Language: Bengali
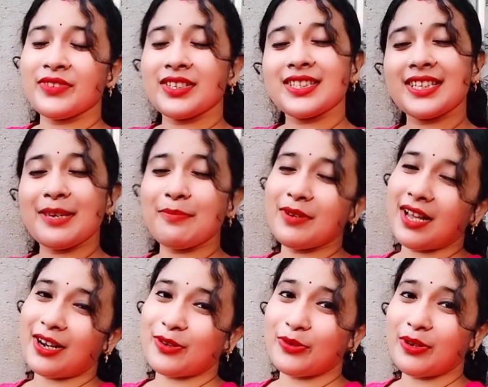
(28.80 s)
স্কিপ না
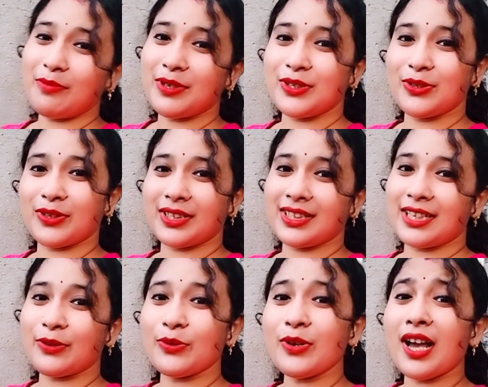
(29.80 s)
করে ভিডিওটা
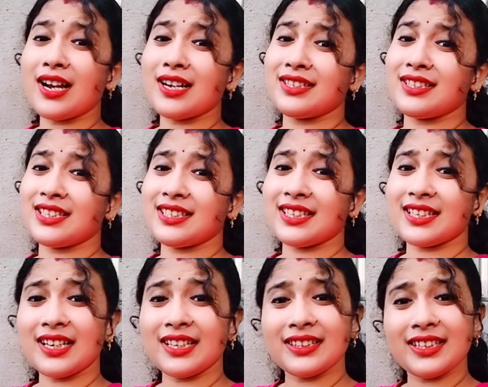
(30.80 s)
দেখুন আর যে
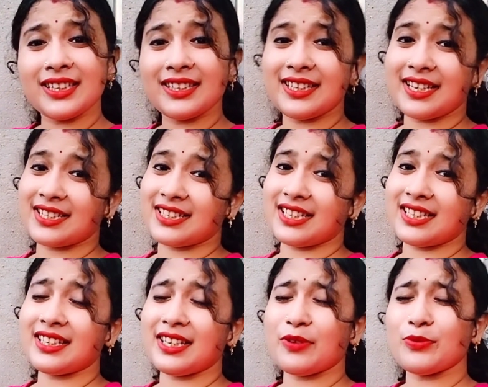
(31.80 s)
যেখান থেকে দেখছেন
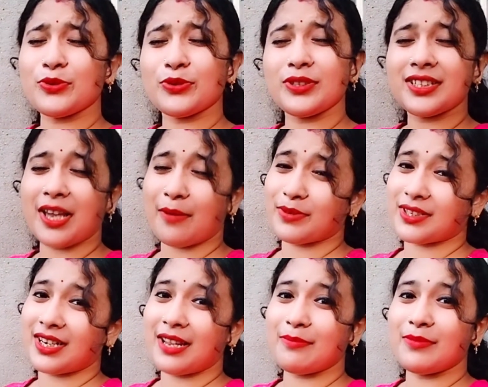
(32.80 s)
কেউ যদি
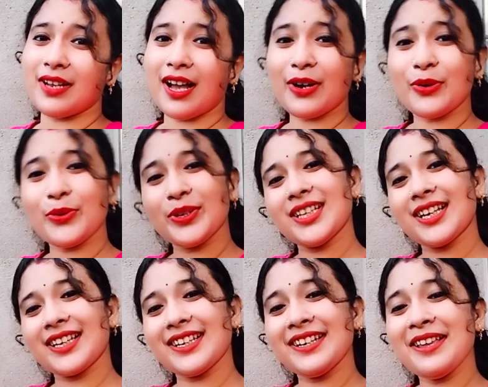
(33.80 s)
সাবস্ক্রাইব না করে
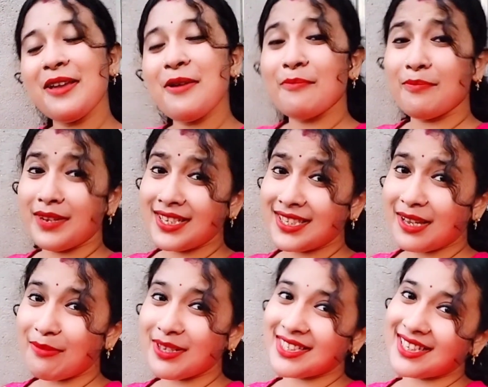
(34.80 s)
থাকেন প্লিজ
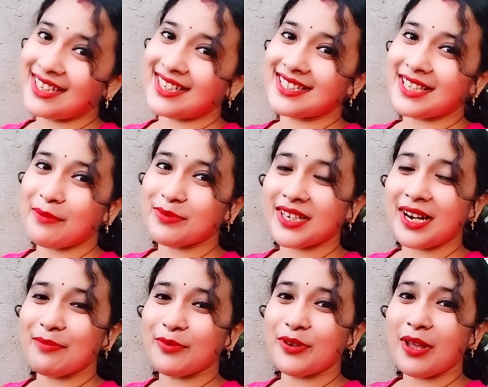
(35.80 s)
আমার চ্যানেলটা সাবস্ক্রাইব
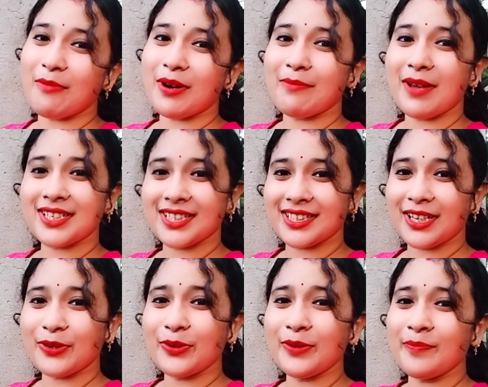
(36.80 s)
করে আমার পাশে
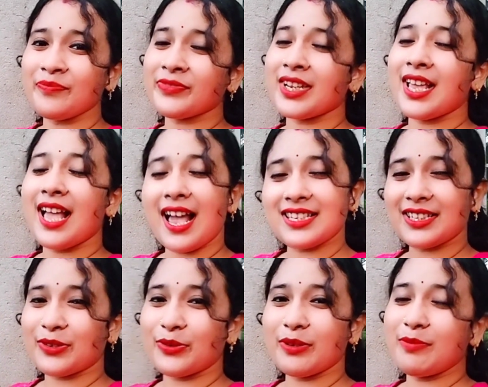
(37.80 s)
থাকুন আশা
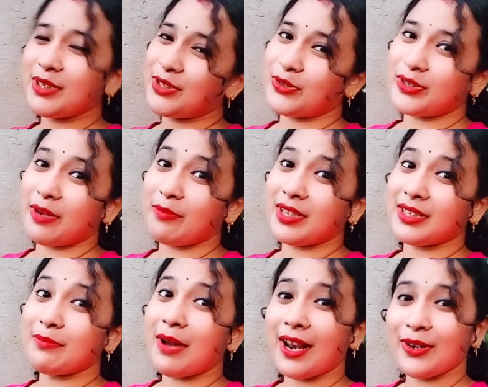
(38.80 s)
করি ভিডিওটা আপনাদের
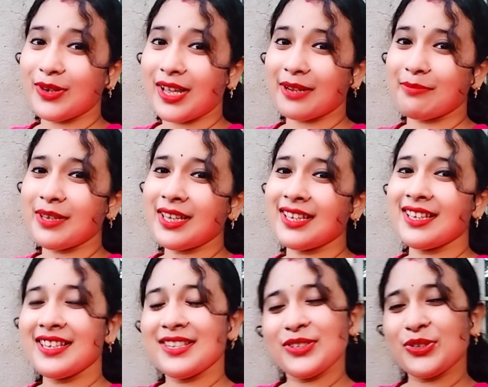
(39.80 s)
ভালো লাগবে
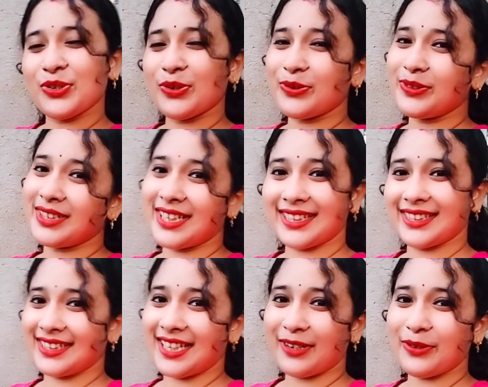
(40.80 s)
চলুন দেখতে
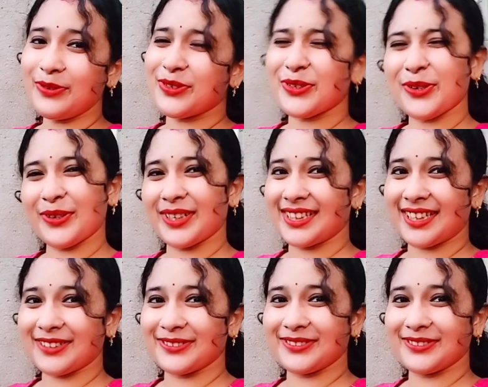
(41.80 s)
থাকুন সঙ্গে থাকুন